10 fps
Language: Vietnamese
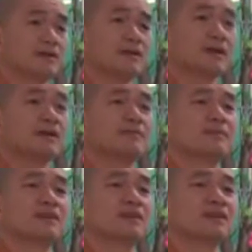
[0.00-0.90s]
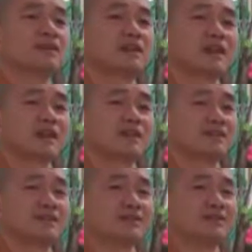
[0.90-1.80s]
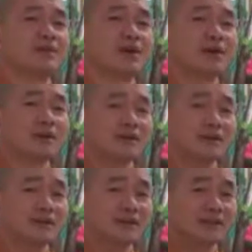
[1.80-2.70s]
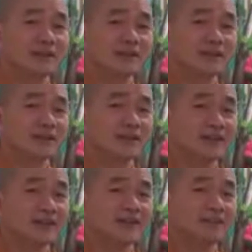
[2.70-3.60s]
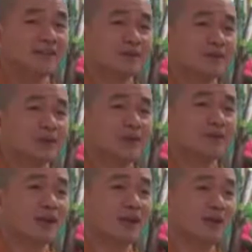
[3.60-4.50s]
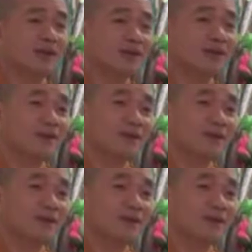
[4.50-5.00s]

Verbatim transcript: Như vậy thì mình như thế này làm sao mà cứu nổi. Mình tu leo teo.